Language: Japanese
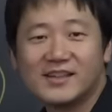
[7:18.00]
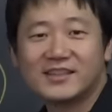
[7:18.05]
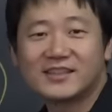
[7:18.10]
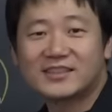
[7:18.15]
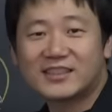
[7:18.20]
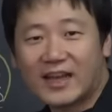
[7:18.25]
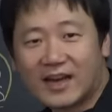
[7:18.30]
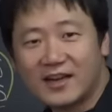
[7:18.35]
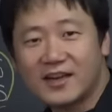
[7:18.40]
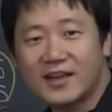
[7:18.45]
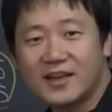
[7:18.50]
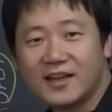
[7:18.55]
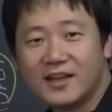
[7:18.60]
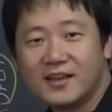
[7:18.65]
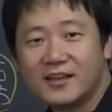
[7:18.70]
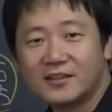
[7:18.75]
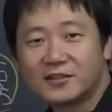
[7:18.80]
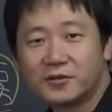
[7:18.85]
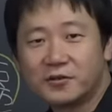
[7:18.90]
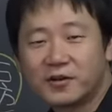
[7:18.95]
さらに
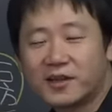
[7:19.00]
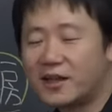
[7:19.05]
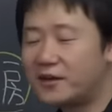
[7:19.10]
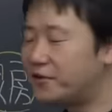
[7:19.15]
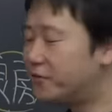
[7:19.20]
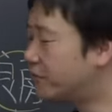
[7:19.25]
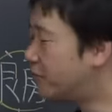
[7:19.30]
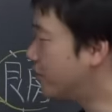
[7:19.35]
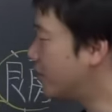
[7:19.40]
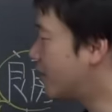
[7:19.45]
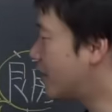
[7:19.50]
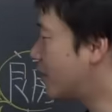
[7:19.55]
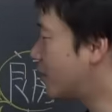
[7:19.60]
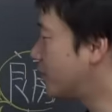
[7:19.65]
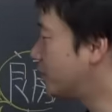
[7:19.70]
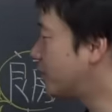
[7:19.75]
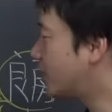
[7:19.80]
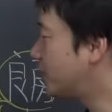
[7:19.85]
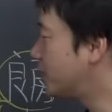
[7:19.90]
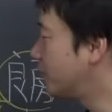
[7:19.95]
その権力を確
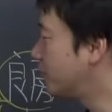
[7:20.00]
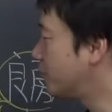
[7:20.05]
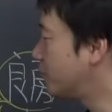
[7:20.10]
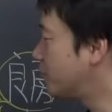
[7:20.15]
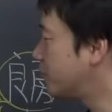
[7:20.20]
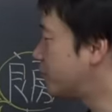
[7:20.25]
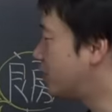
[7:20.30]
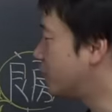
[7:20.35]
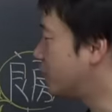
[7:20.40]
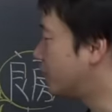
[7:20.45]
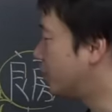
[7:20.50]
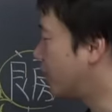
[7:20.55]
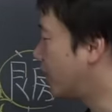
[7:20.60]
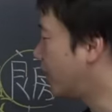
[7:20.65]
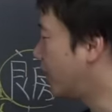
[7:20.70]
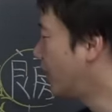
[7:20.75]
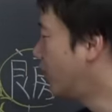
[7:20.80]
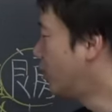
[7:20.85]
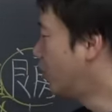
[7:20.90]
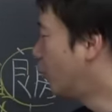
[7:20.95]
固たるものにしていくの
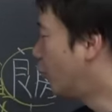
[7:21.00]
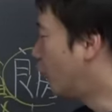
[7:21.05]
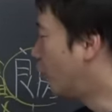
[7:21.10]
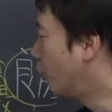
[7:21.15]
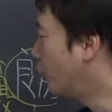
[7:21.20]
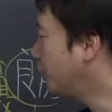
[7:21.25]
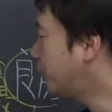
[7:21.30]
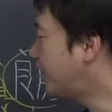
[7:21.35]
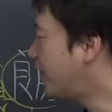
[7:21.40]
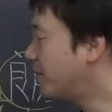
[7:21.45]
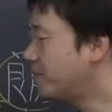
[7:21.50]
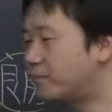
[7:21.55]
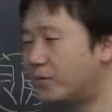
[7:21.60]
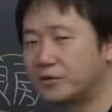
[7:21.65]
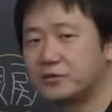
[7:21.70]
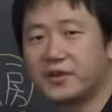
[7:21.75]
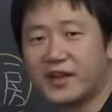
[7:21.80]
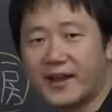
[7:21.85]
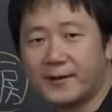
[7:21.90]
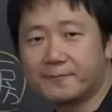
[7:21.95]
が応天
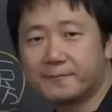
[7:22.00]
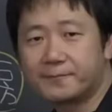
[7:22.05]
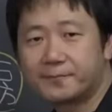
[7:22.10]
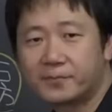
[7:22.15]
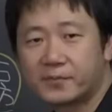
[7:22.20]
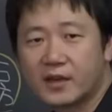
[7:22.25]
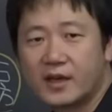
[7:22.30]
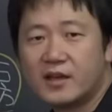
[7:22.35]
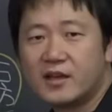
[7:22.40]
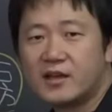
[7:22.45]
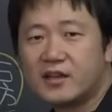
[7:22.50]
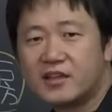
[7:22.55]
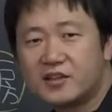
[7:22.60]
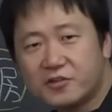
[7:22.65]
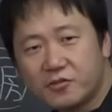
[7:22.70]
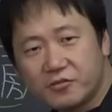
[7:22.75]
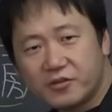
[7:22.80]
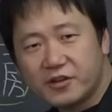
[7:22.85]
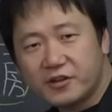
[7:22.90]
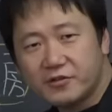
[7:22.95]
門の変非
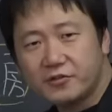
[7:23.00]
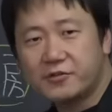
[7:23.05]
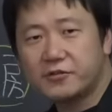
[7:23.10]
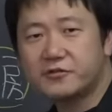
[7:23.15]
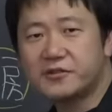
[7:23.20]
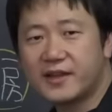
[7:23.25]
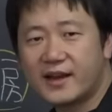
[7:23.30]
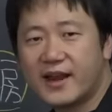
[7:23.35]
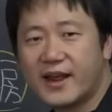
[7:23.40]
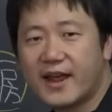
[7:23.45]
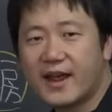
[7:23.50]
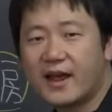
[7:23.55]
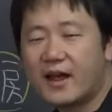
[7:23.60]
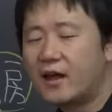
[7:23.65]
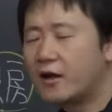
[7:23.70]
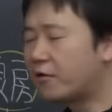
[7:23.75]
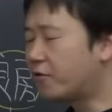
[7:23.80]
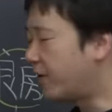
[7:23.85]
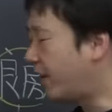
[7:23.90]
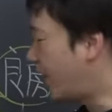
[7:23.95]
常に有力でね
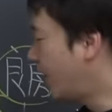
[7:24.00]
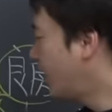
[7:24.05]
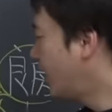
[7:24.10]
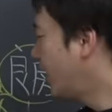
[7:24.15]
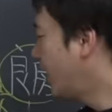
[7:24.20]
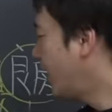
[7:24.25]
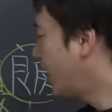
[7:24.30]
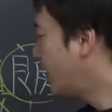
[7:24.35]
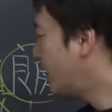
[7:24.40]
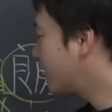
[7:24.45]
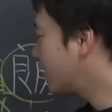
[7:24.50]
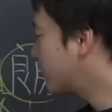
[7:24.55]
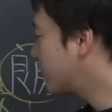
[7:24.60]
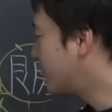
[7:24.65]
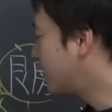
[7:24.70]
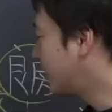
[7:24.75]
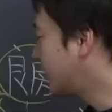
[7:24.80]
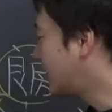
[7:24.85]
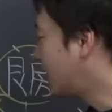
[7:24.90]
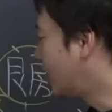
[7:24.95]
これ、えー、
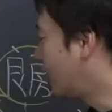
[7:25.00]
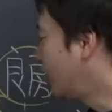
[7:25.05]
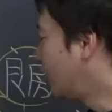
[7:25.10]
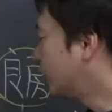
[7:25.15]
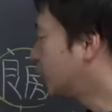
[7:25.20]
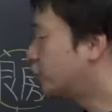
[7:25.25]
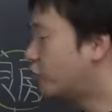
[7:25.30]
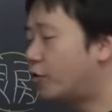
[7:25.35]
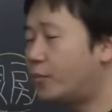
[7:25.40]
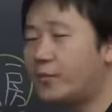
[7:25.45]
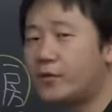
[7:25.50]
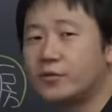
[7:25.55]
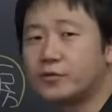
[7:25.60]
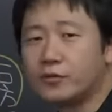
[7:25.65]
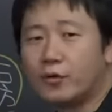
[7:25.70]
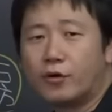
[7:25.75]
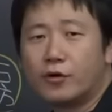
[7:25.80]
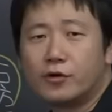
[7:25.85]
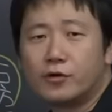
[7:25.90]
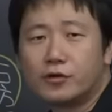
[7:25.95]
賢かった友
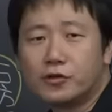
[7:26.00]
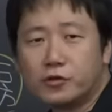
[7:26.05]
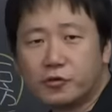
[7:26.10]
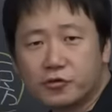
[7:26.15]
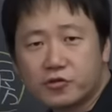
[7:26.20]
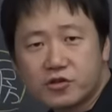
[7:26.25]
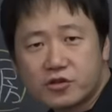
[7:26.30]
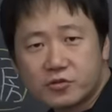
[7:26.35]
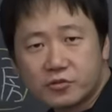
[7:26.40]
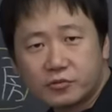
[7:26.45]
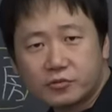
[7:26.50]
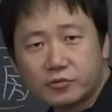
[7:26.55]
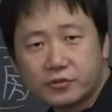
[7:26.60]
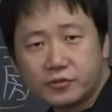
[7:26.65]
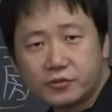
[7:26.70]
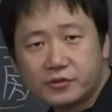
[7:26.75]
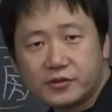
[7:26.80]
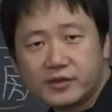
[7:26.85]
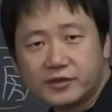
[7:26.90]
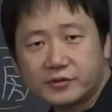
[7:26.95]
の義雄と
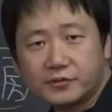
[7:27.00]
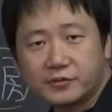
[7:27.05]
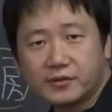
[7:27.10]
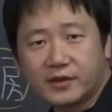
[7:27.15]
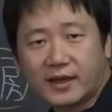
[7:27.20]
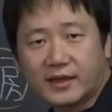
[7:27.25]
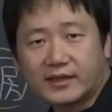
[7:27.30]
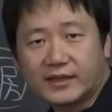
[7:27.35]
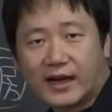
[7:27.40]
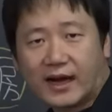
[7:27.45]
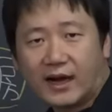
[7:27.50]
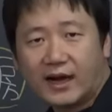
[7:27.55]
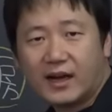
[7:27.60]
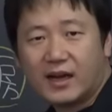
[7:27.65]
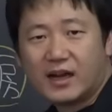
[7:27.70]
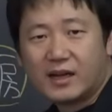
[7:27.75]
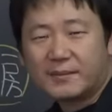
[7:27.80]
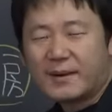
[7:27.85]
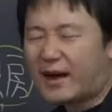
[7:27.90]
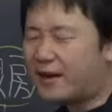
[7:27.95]
いう貴族がいた
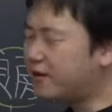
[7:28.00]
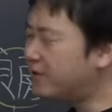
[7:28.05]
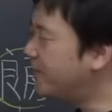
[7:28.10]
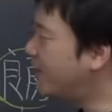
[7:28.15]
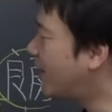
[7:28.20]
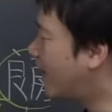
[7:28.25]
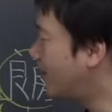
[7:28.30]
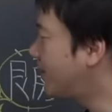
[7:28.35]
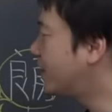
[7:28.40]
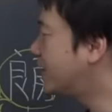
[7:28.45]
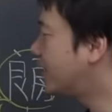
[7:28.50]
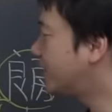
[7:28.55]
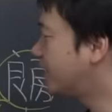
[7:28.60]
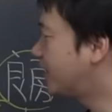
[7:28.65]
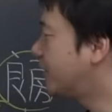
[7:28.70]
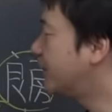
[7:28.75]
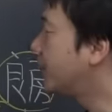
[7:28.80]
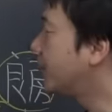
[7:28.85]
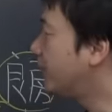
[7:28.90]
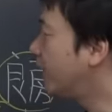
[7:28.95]
ある意味ライバルだっ
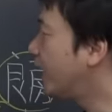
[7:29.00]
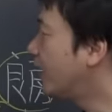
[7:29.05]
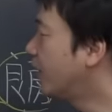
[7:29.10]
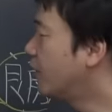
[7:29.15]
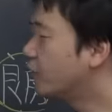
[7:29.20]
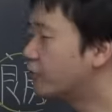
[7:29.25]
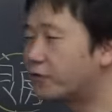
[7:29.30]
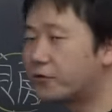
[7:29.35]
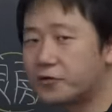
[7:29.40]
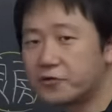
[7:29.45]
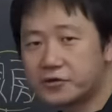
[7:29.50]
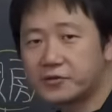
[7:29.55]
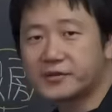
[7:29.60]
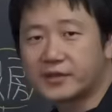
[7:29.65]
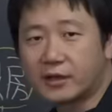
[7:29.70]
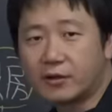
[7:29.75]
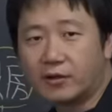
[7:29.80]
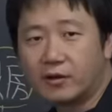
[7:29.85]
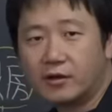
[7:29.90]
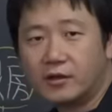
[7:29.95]
たんだよねこの義
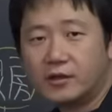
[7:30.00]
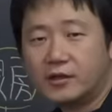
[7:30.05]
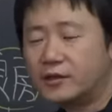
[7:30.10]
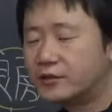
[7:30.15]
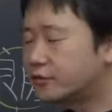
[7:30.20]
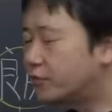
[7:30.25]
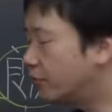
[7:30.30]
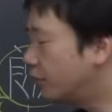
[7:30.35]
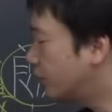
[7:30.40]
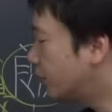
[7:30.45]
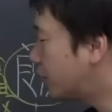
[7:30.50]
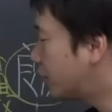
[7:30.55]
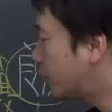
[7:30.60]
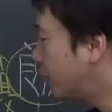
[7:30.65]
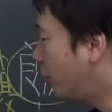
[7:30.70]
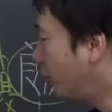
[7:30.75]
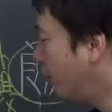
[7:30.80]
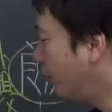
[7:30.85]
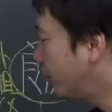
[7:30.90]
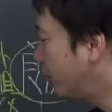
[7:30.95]
房のその
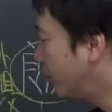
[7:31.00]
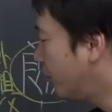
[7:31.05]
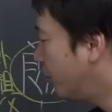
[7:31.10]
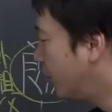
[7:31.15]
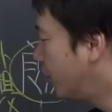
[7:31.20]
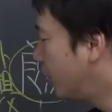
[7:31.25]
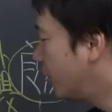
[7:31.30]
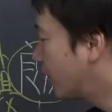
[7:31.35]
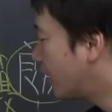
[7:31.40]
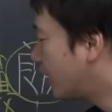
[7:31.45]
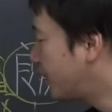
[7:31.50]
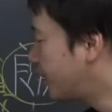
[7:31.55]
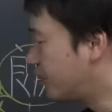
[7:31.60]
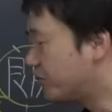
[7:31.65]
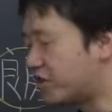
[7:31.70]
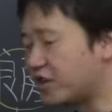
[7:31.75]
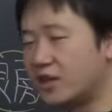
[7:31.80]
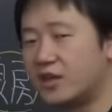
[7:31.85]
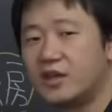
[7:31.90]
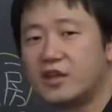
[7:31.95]
友の神
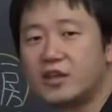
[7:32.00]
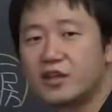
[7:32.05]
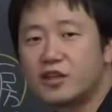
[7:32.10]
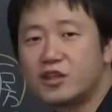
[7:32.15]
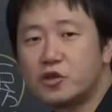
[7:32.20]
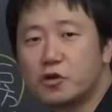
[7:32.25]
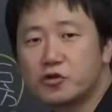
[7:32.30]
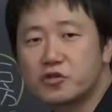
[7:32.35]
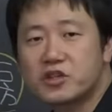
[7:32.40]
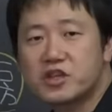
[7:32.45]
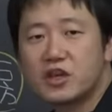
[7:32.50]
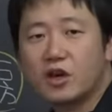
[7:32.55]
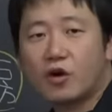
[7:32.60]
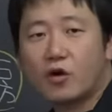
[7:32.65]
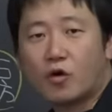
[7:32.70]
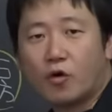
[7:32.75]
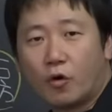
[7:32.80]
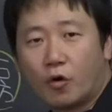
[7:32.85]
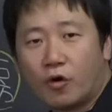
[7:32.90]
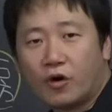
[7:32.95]
名字義
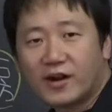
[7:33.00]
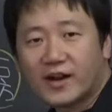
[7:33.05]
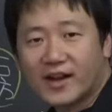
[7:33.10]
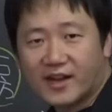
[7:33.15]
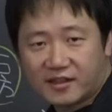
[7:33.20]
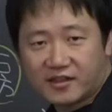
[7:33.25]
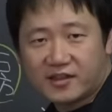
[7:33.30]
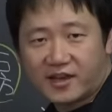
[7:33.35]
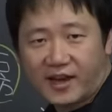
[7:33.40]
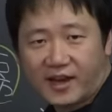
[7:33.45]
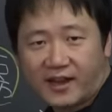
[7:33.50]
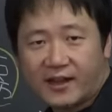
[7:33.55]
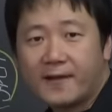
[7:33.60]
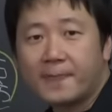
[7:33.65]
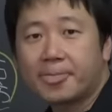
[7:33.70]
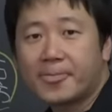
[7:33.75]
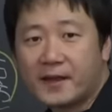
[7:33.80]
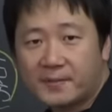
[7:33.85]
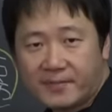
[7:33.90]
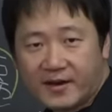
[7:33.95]
雄漢字ね
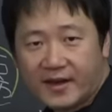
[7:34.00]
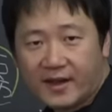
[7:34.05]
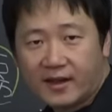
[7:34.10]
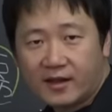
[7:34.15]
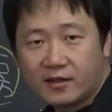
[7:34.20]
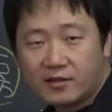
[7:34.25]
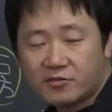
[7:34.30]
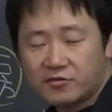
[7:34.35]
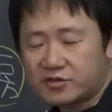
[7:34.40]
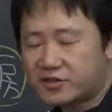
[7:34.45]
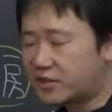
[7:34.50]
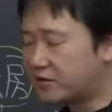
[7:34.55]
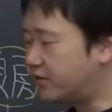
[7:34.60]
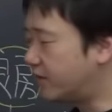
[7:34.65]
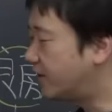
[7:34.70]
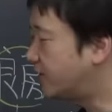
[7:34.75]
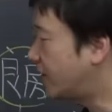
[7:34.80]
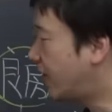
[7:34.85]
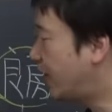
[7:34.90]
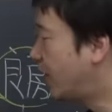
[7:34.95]
名前注意してく
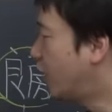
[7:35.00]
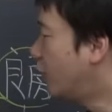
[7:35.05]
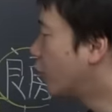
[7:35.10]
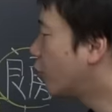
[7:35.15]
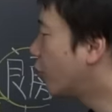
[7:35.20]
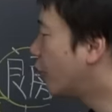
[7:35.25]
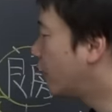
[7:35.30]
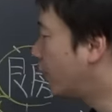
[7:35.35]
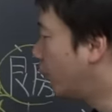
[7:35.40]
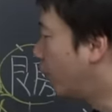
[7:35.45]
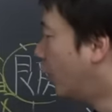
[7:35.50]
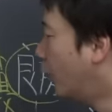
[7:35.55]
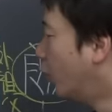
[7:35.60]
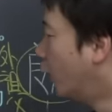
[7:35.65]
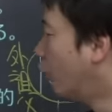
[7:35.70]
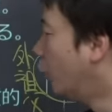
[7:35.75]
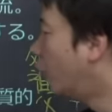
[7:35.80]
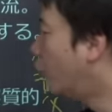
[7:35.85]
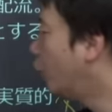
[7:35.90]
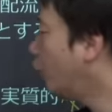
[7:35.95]
ださいこれ
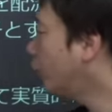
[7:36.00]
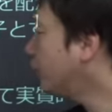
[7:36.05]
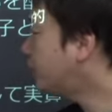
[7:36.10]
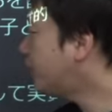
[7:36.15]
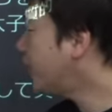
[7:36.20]
を応